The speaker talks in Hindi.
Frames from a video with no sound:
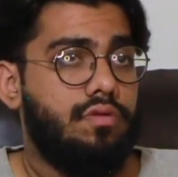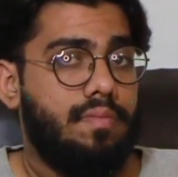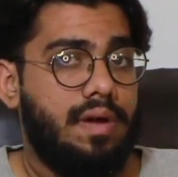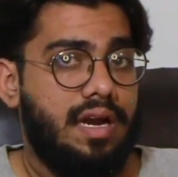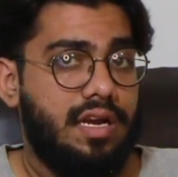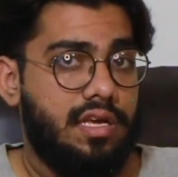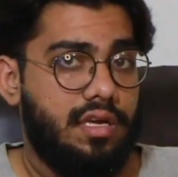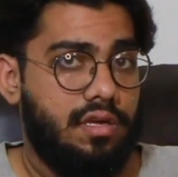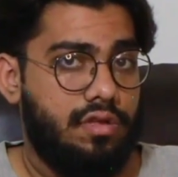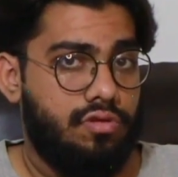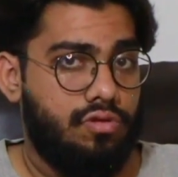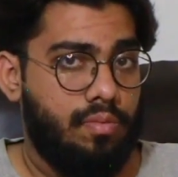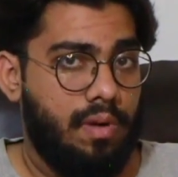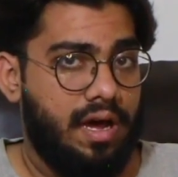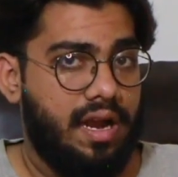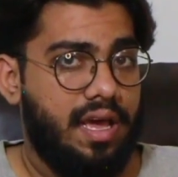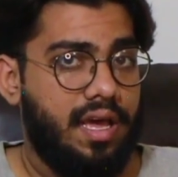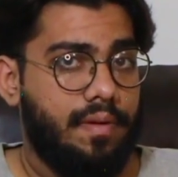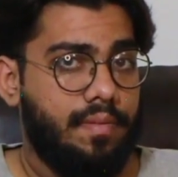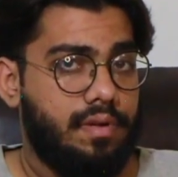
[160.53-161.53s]
मैंने
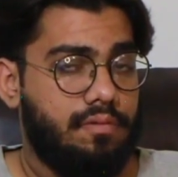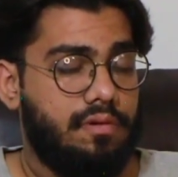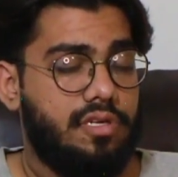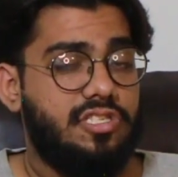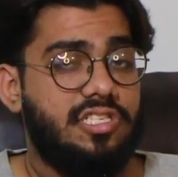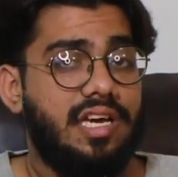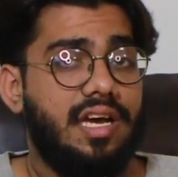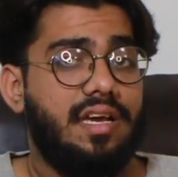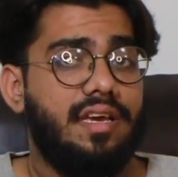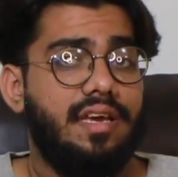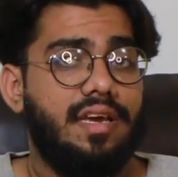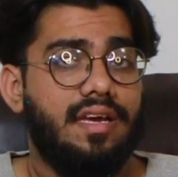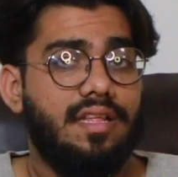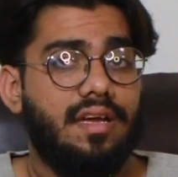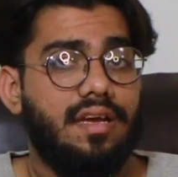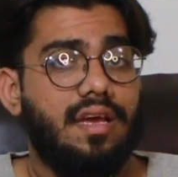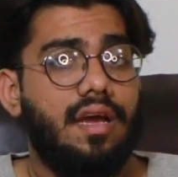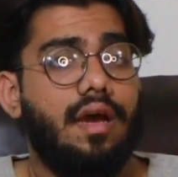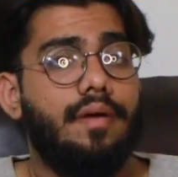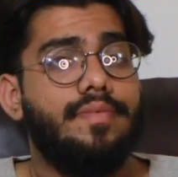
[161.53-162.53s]
दोबारा एक मरतबा चेक किया
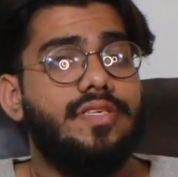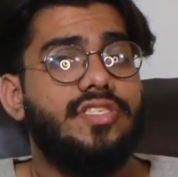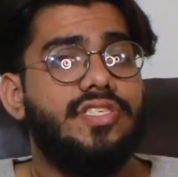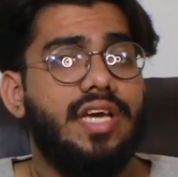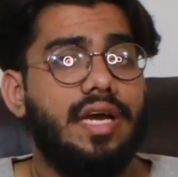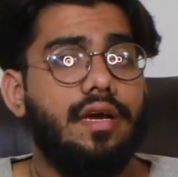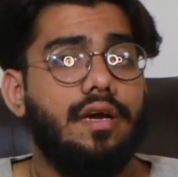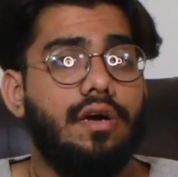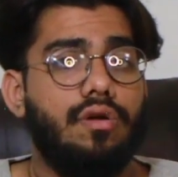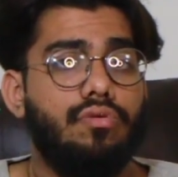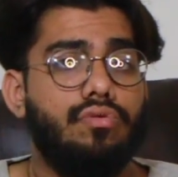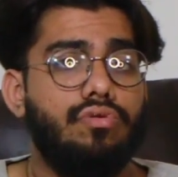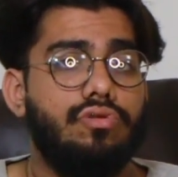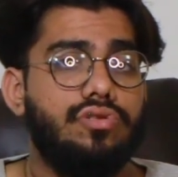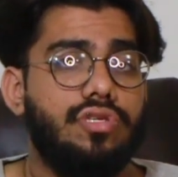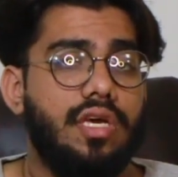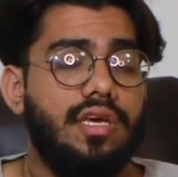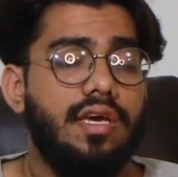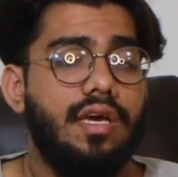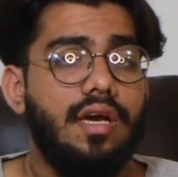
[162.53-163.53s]
था कि हाँ भी चेक करूँ तो
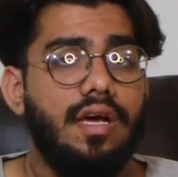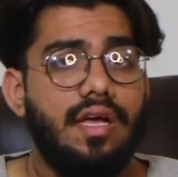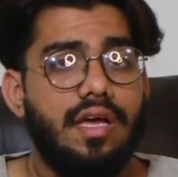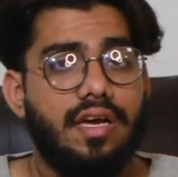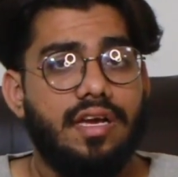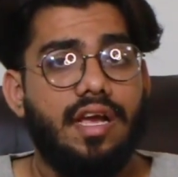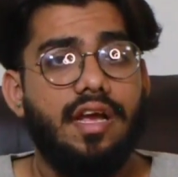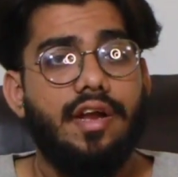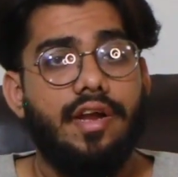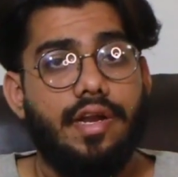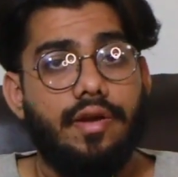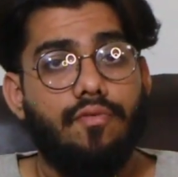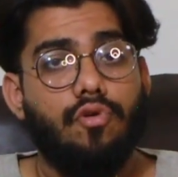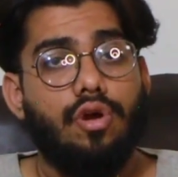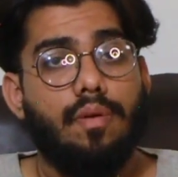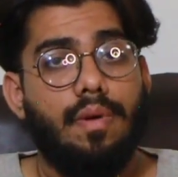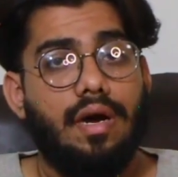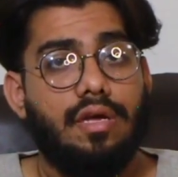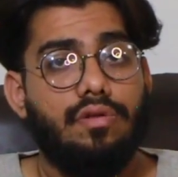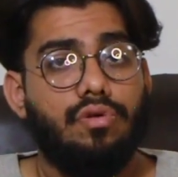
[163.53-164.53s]
सही कि इंटरव्यू
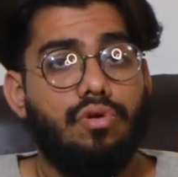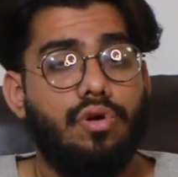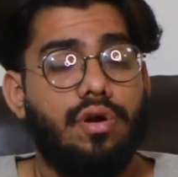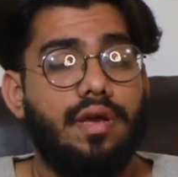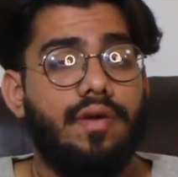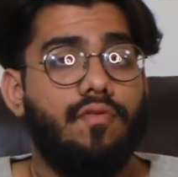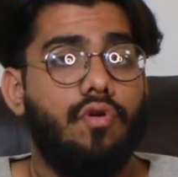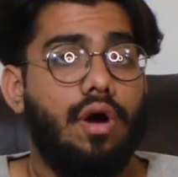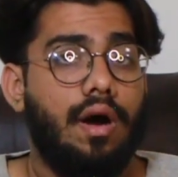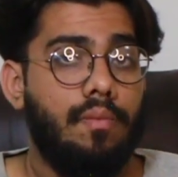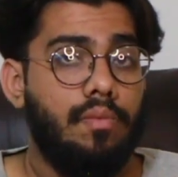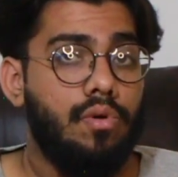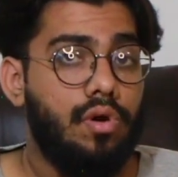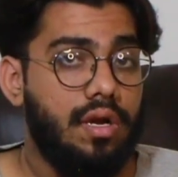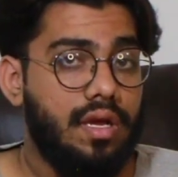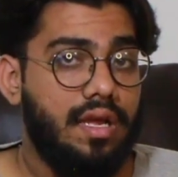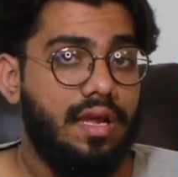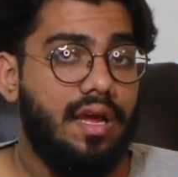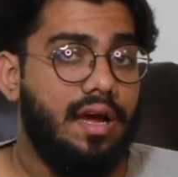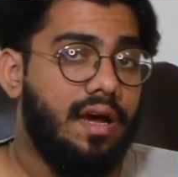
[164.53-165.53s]
के बाद उन्होंने वो
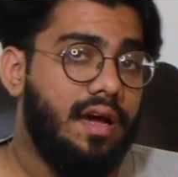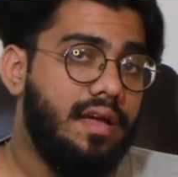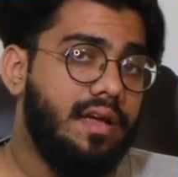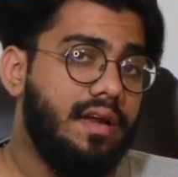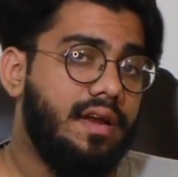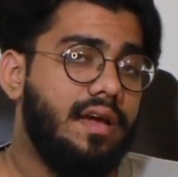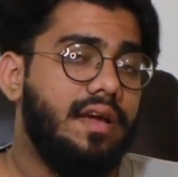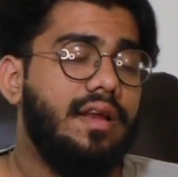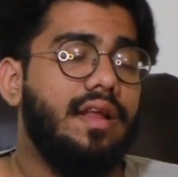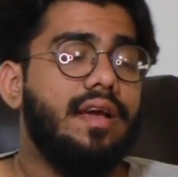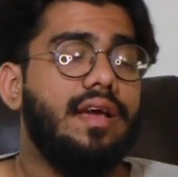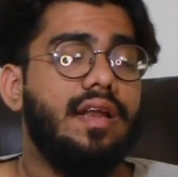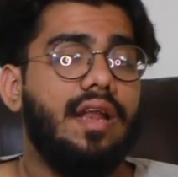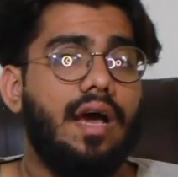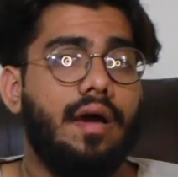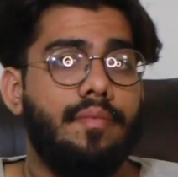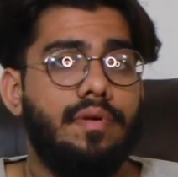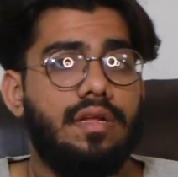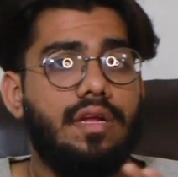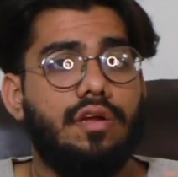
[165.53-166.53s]
अपलोड किया है या नहीं लेकिन
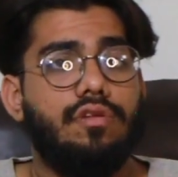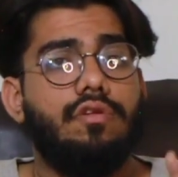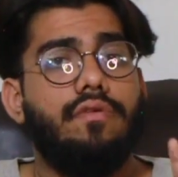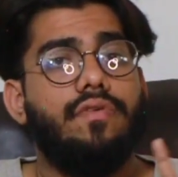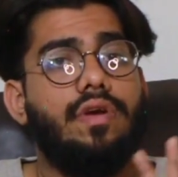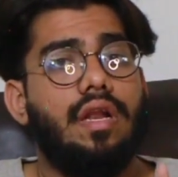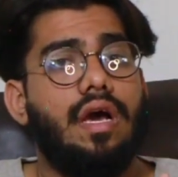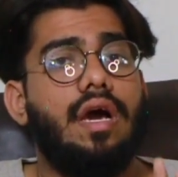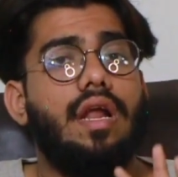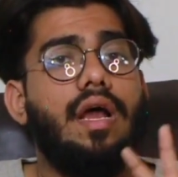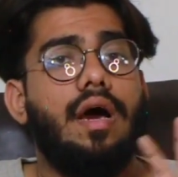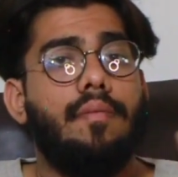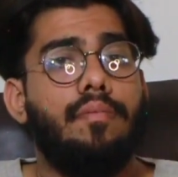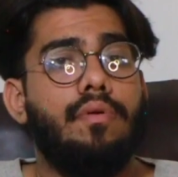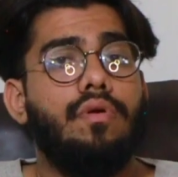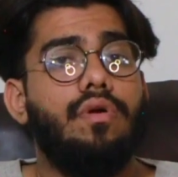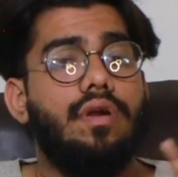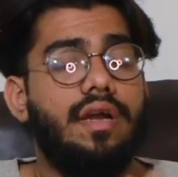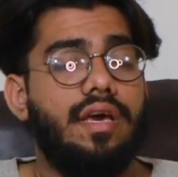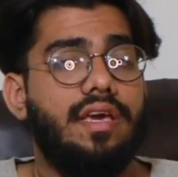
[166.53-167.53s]
अभी तक तो फिलहाल
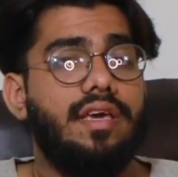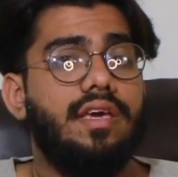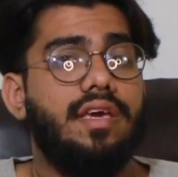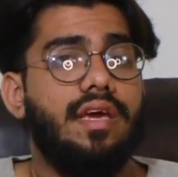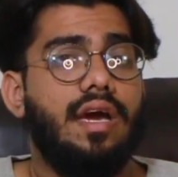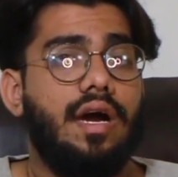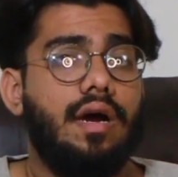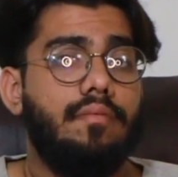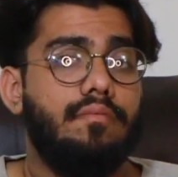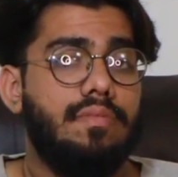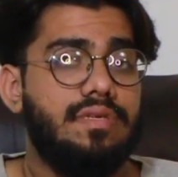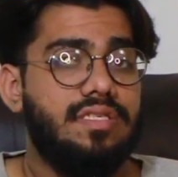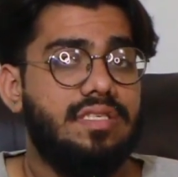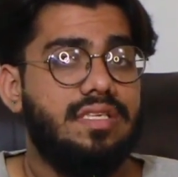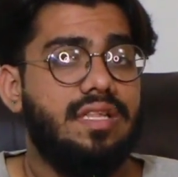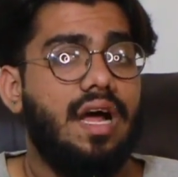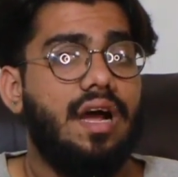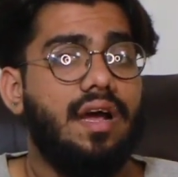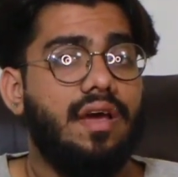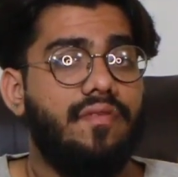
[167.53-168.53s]
अपलोड नहीं किया हम
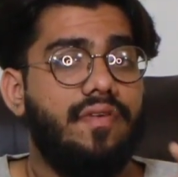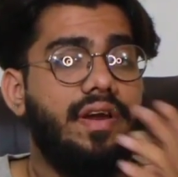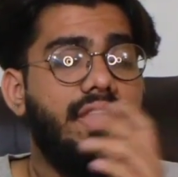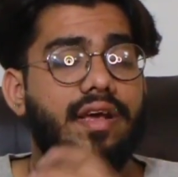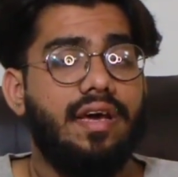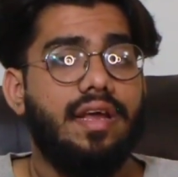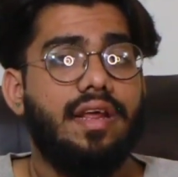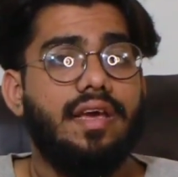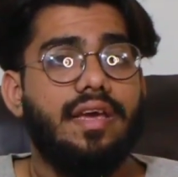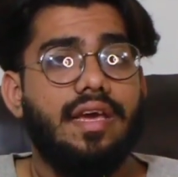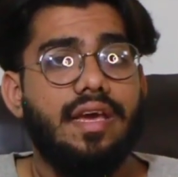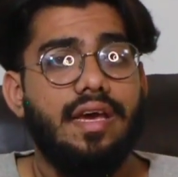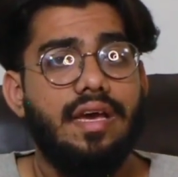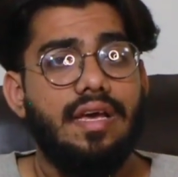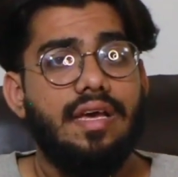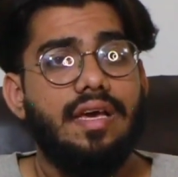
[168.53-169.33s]
मज़ीद आगे वेट करेंगे